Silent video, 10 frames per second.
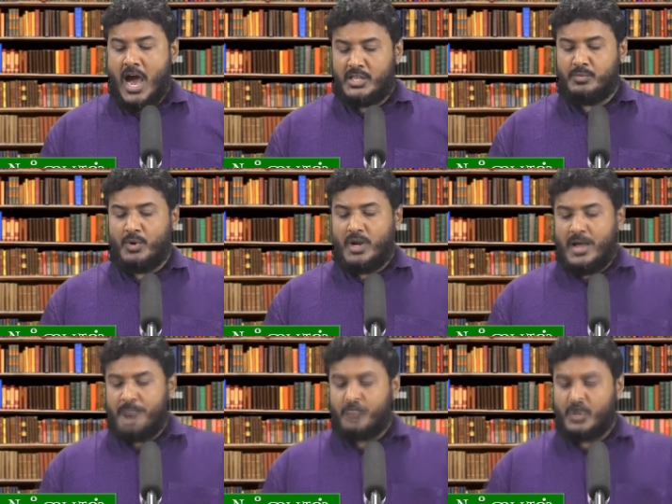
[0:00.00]
அதுபோல்
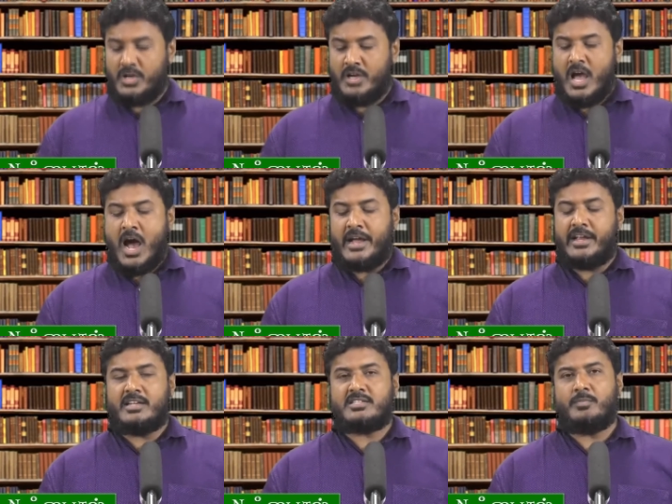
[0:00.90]
ஒரு
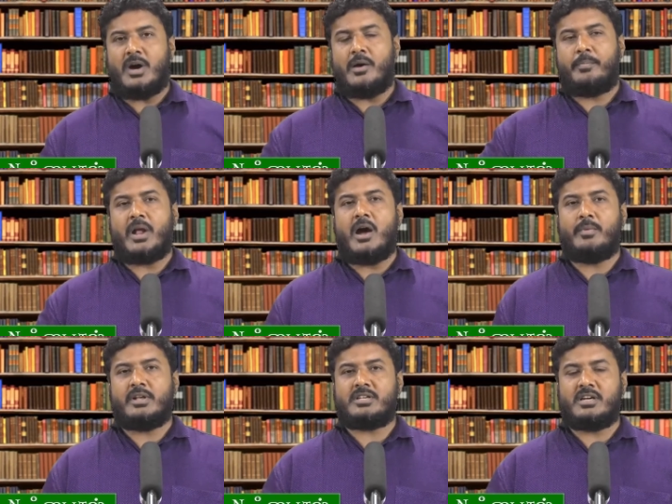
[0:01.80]
அகில சபா
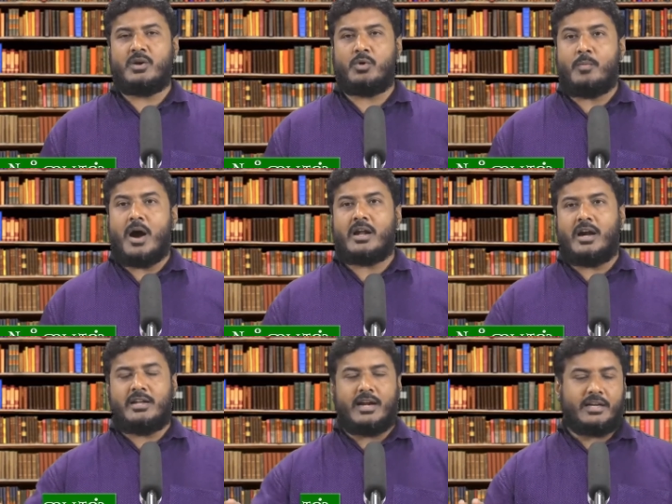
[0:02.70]
பிராமண சங்க ஒரு
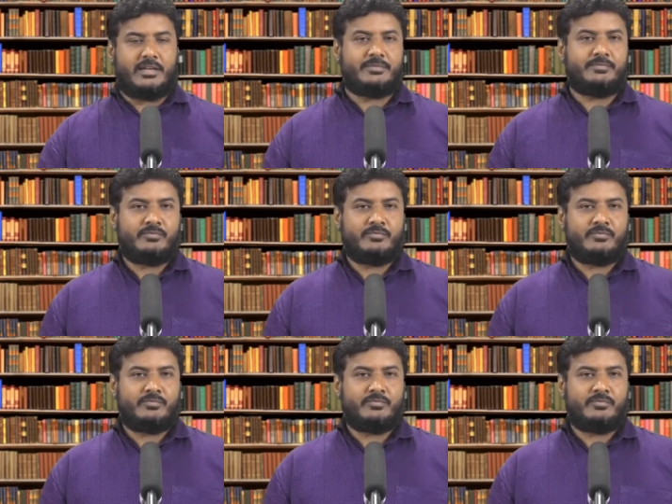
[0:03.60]
மாநாடு நடக்கு